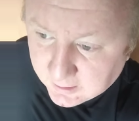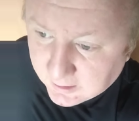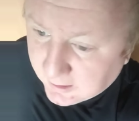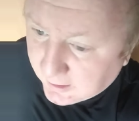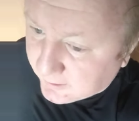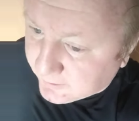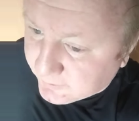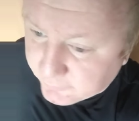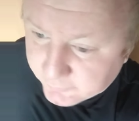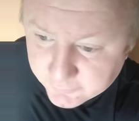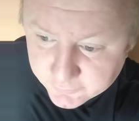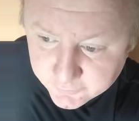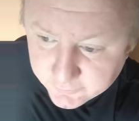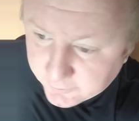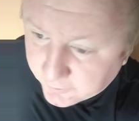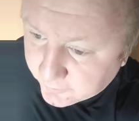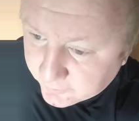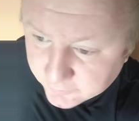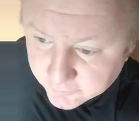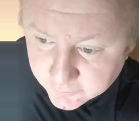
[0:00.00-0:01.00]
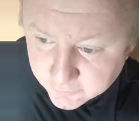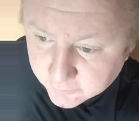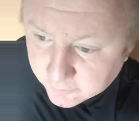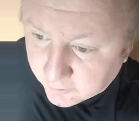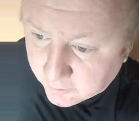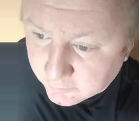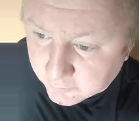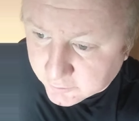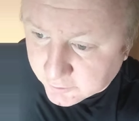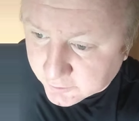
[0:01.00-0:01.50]
А сегодня уже нет ничего,
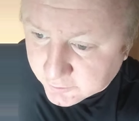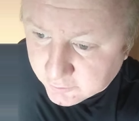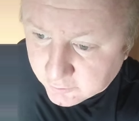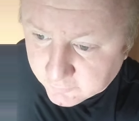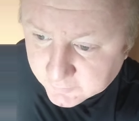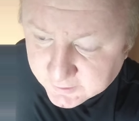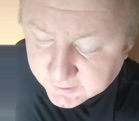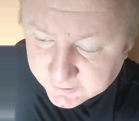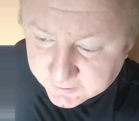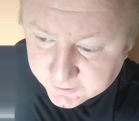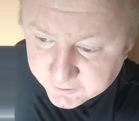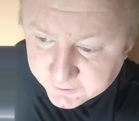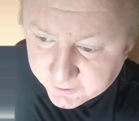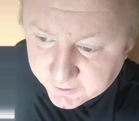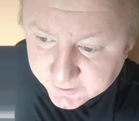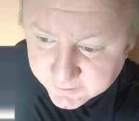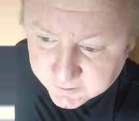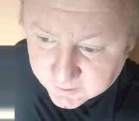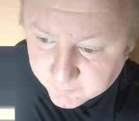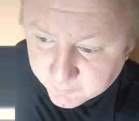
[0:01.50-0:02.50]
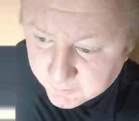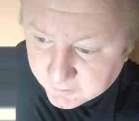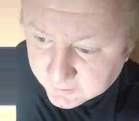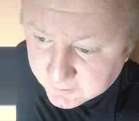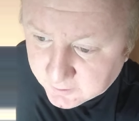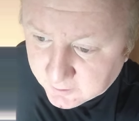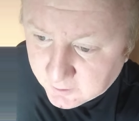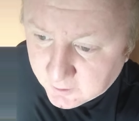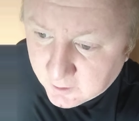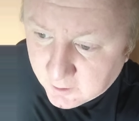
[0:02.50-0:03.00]
уже снова сокращение зарплат,
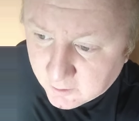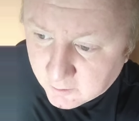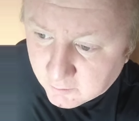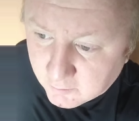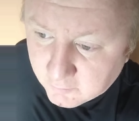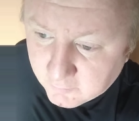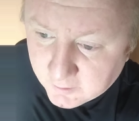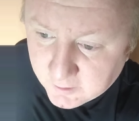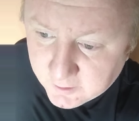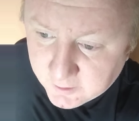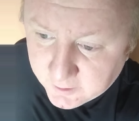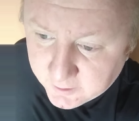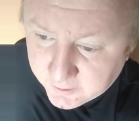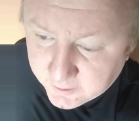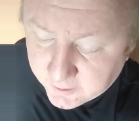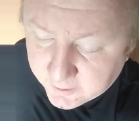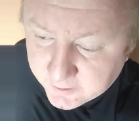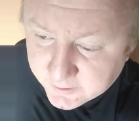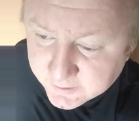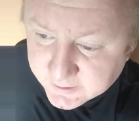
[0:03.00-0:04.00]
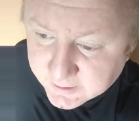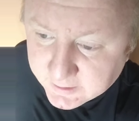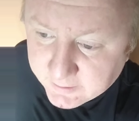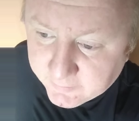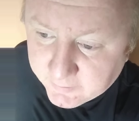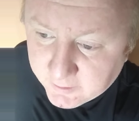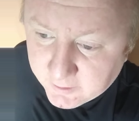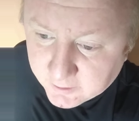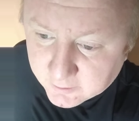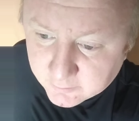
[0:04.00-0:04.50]
увольнение. Они
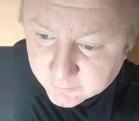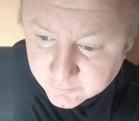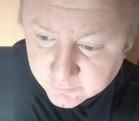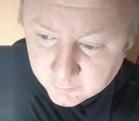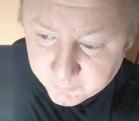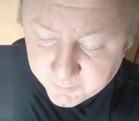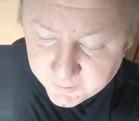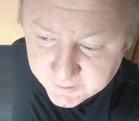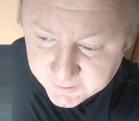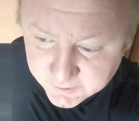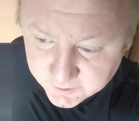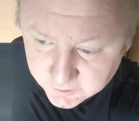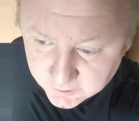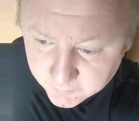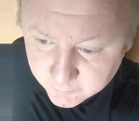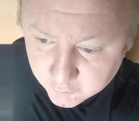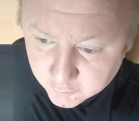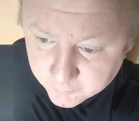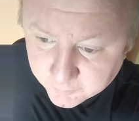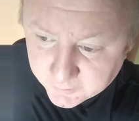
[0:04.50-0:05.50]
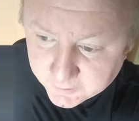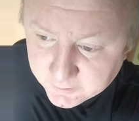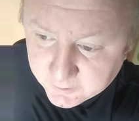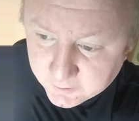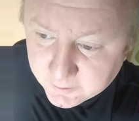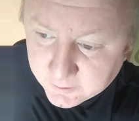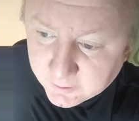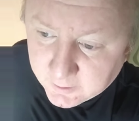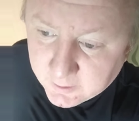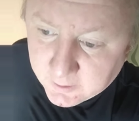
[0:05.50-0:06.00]
заговорили о том, что пенсии не будут
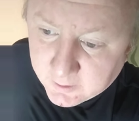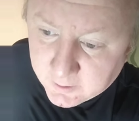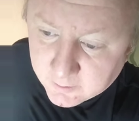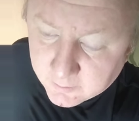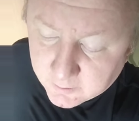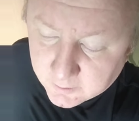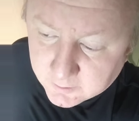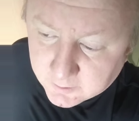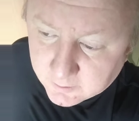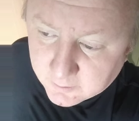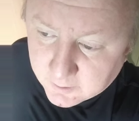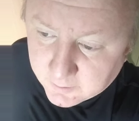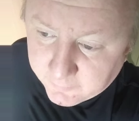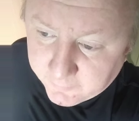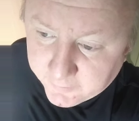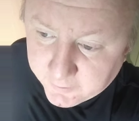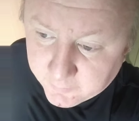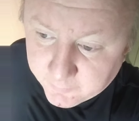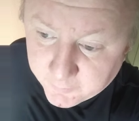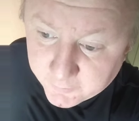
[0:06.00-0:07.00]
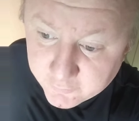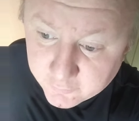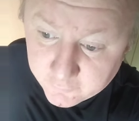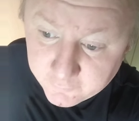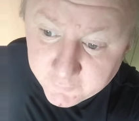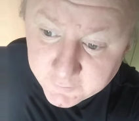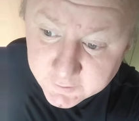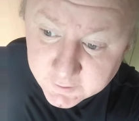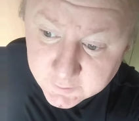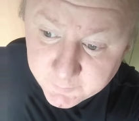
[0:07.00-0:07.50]
платить. Это говорит, причем
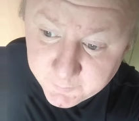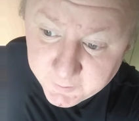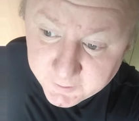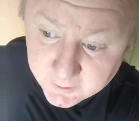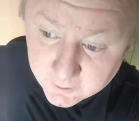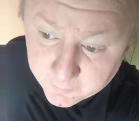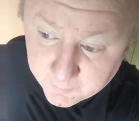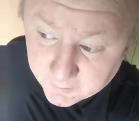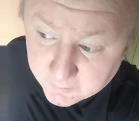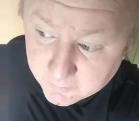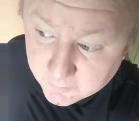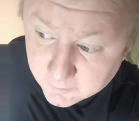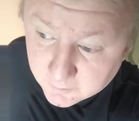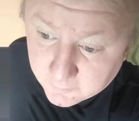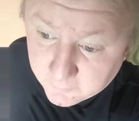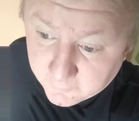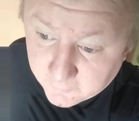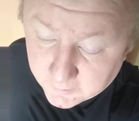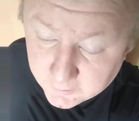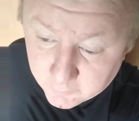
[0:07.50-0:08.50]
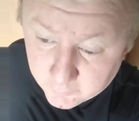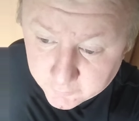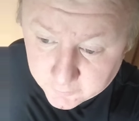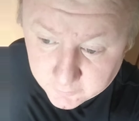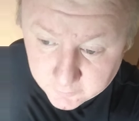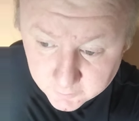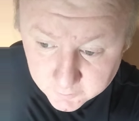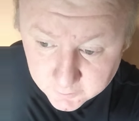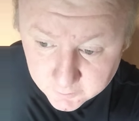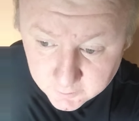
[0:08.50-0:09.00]
вице-спикер э, Володин,
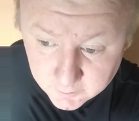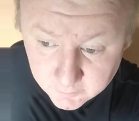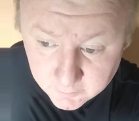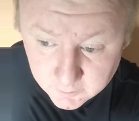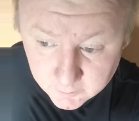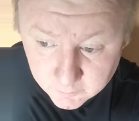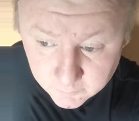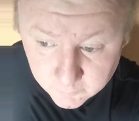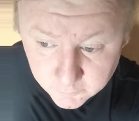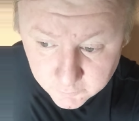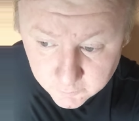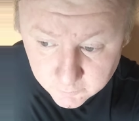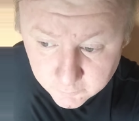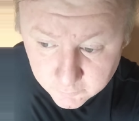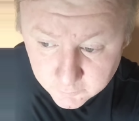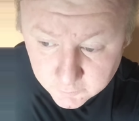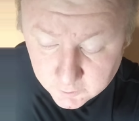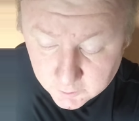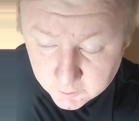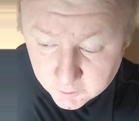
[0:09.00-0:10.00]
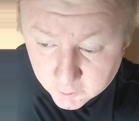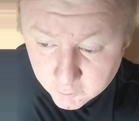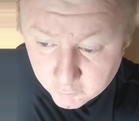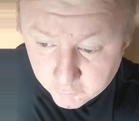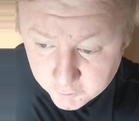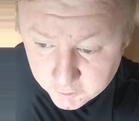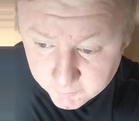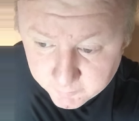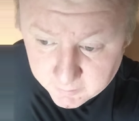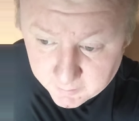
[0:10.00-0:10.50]
это не, не, не, не на
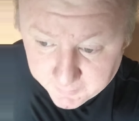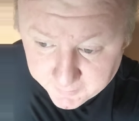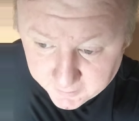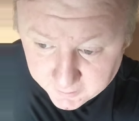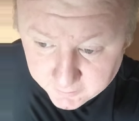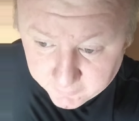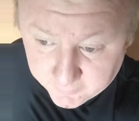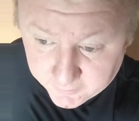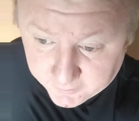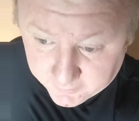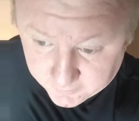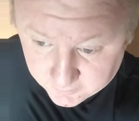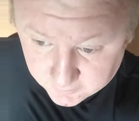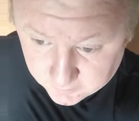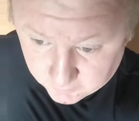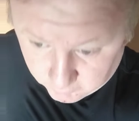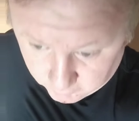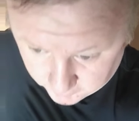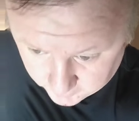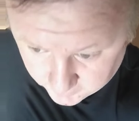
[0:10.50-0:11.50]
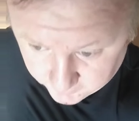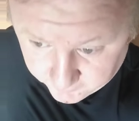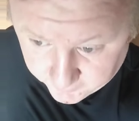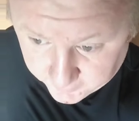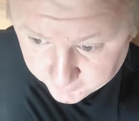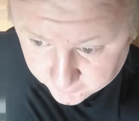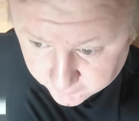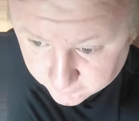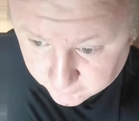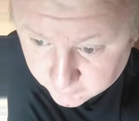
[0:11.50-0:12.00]
кухне бабка говорит, а он
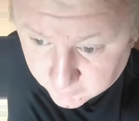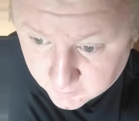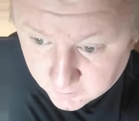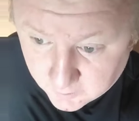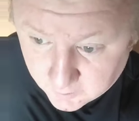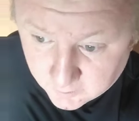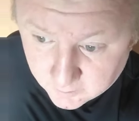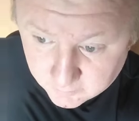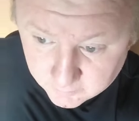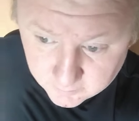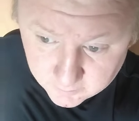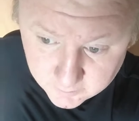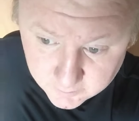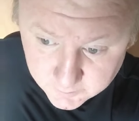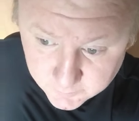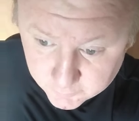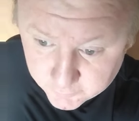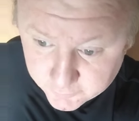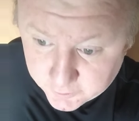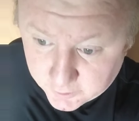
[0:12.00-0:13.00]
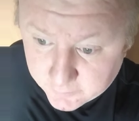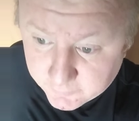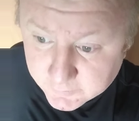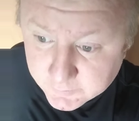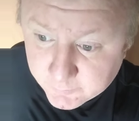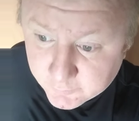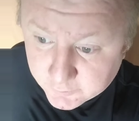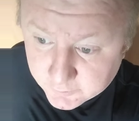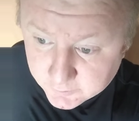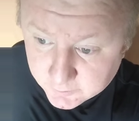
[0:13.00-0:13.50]
говорит, что не исключая
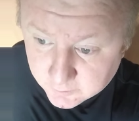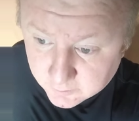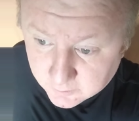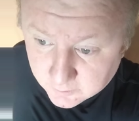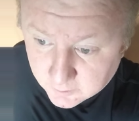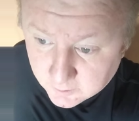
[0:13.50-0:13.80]
возможность